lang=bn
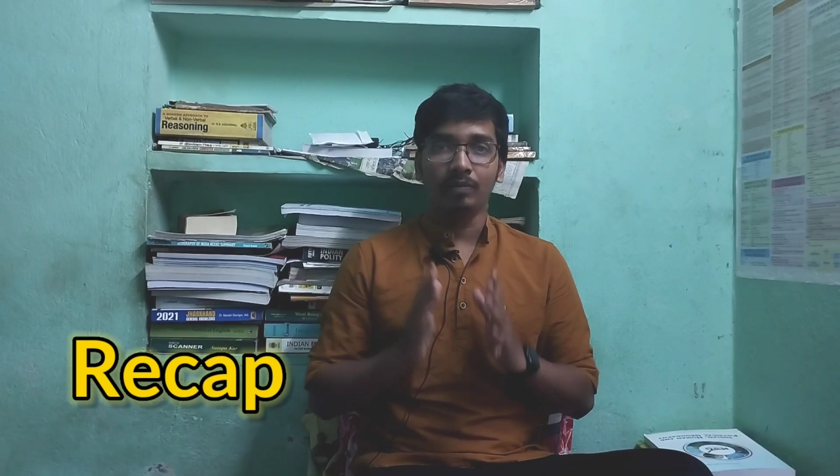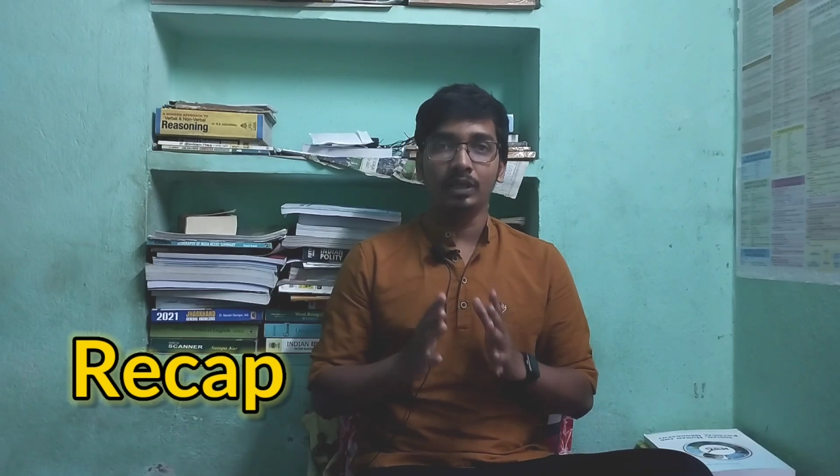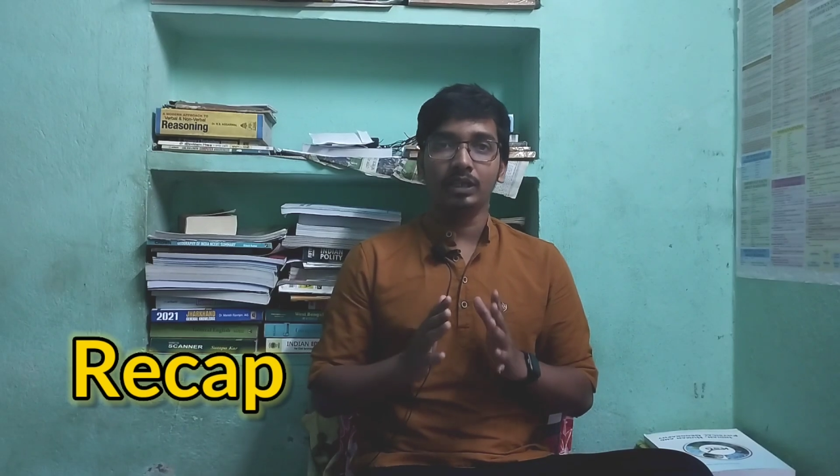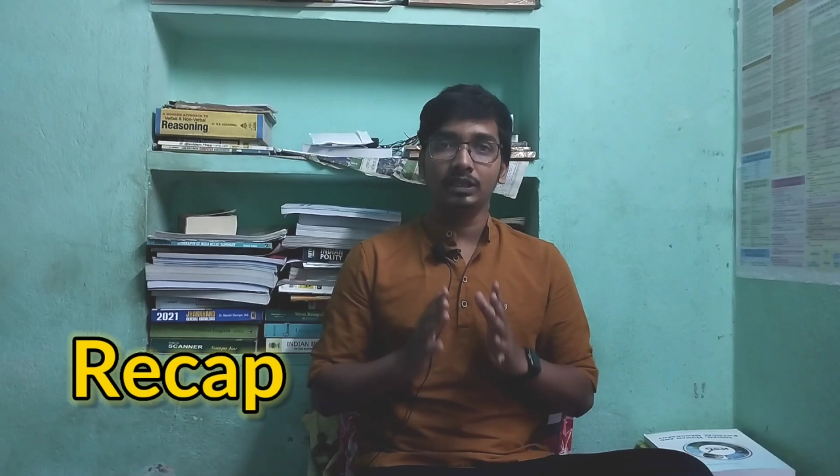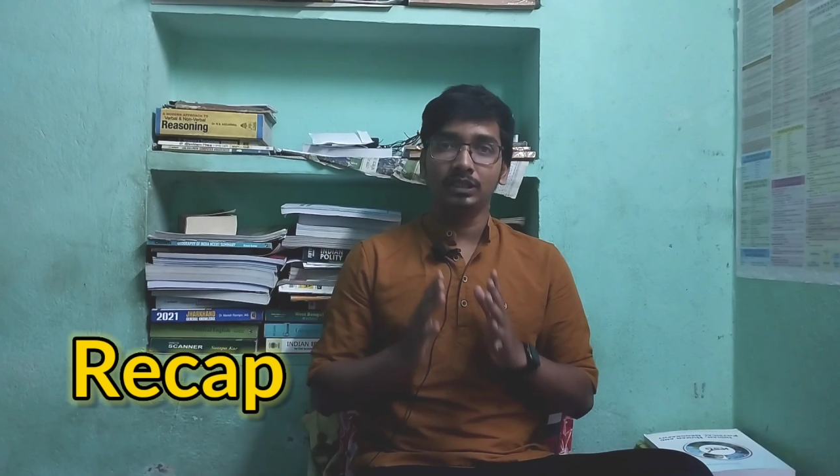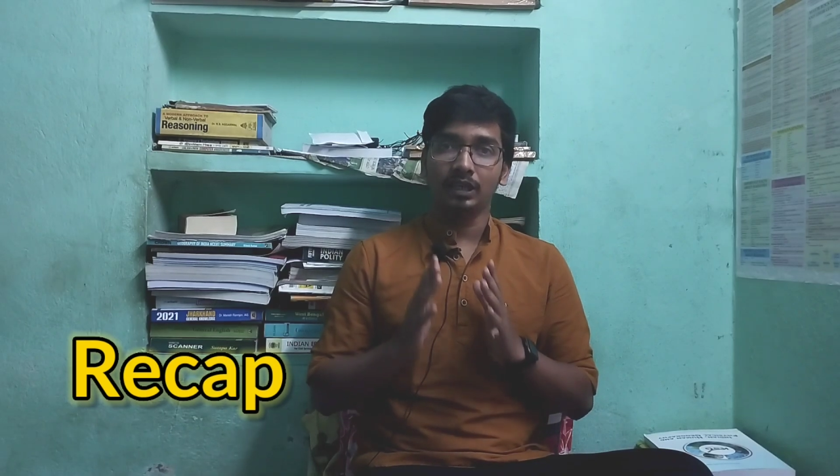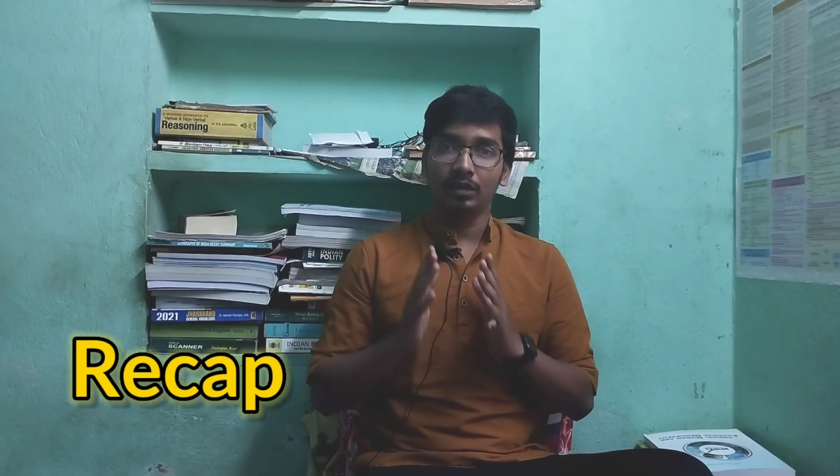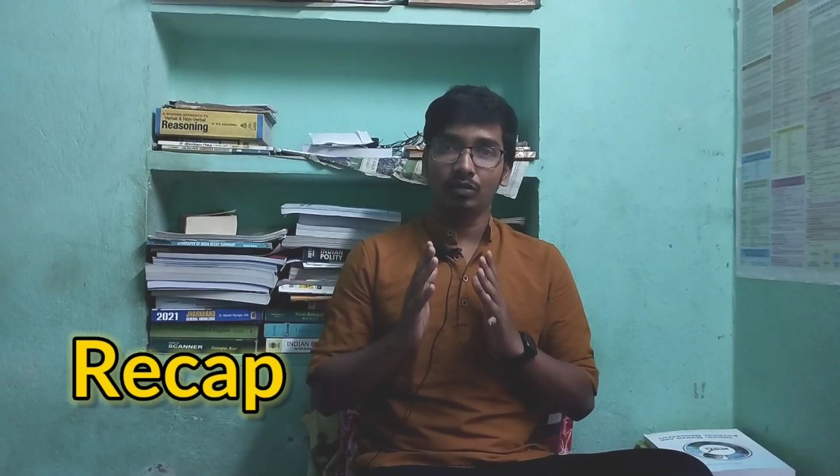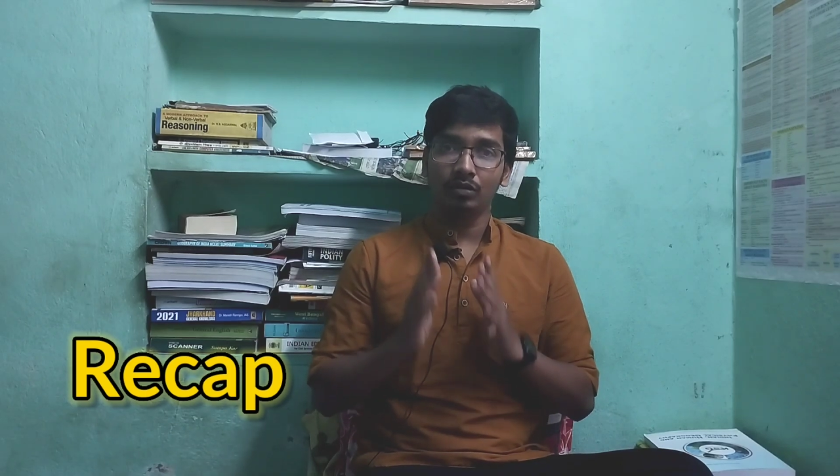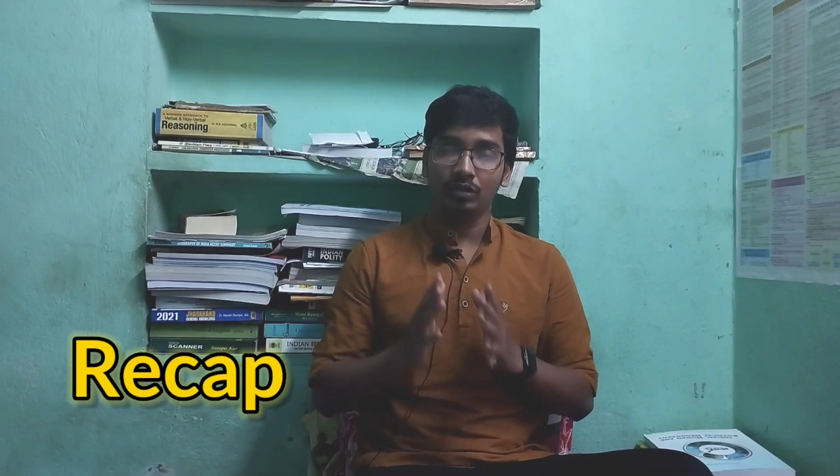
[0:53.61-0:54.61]
আপনাকে
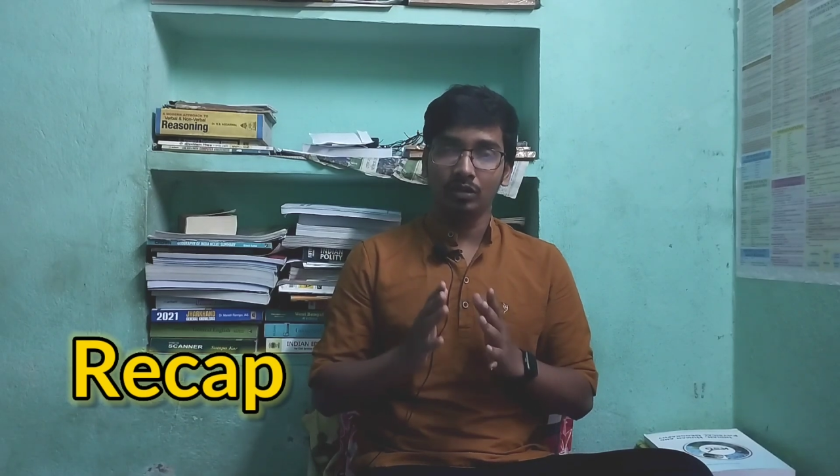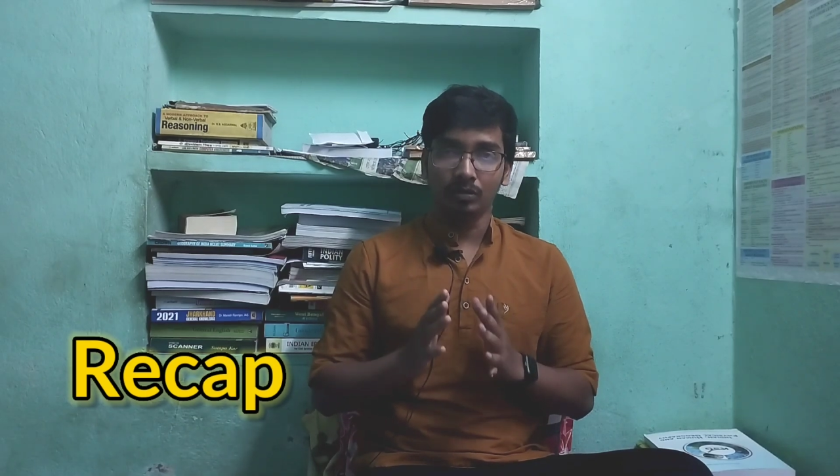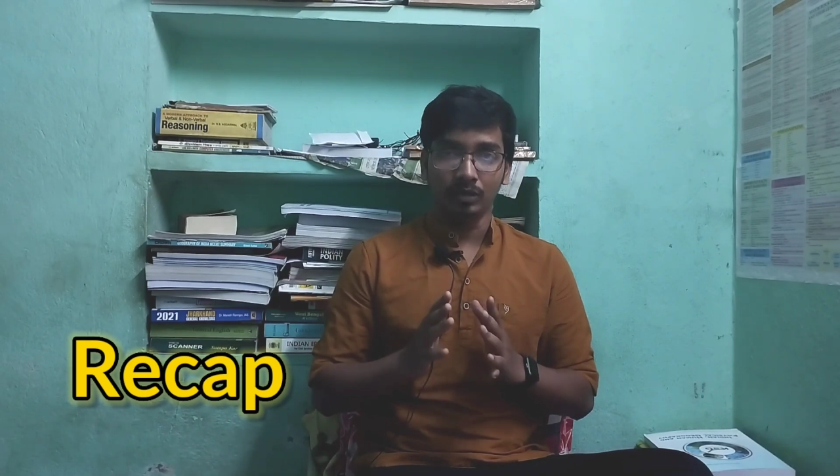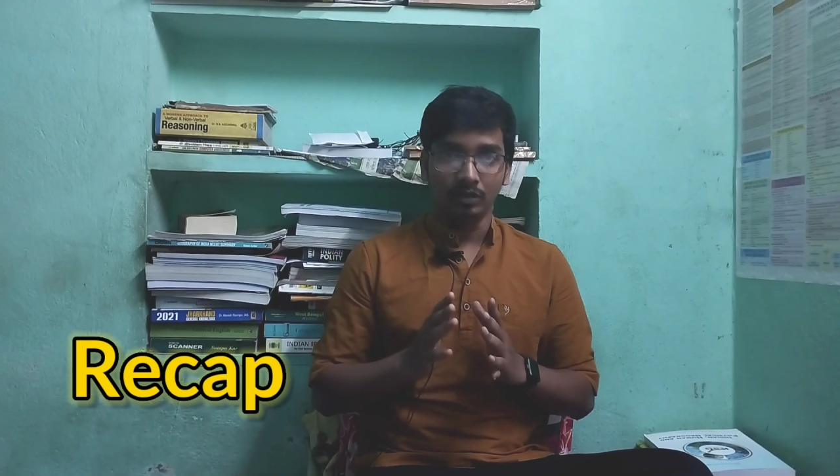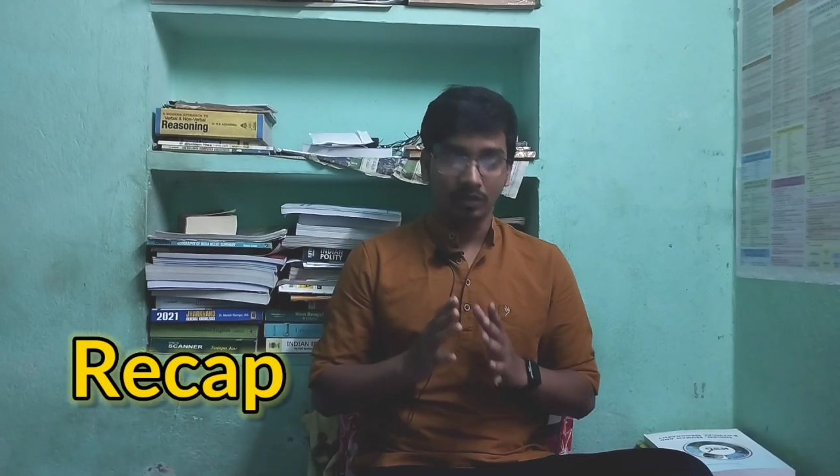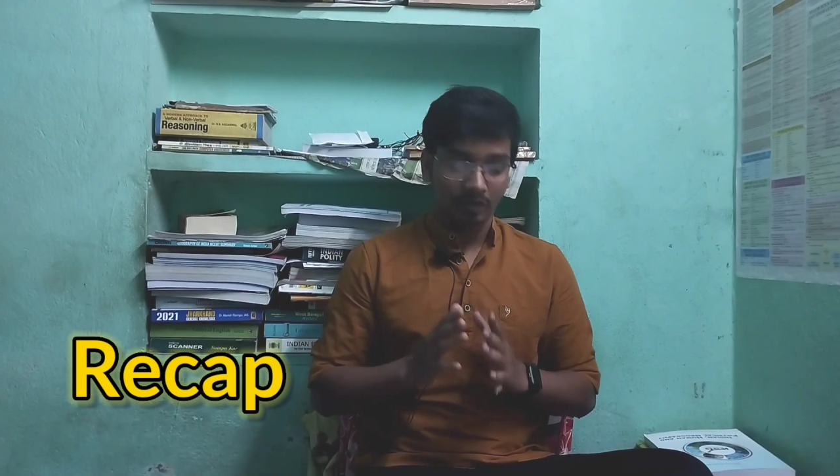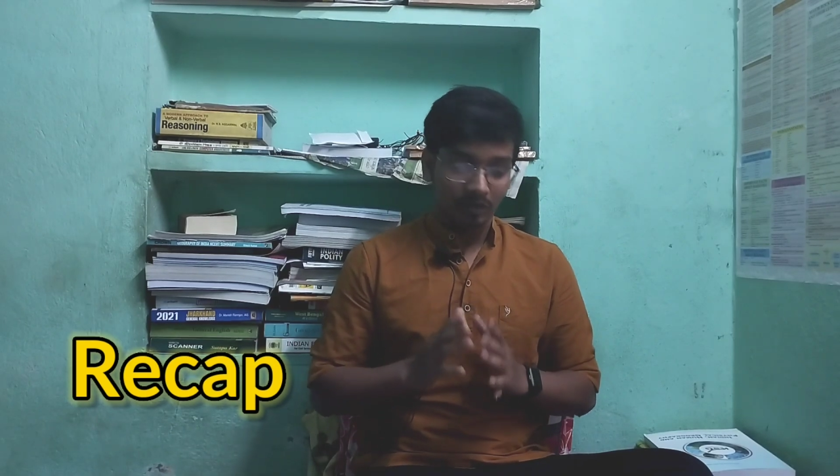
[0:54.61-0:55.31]
স্বীকার করতে হবে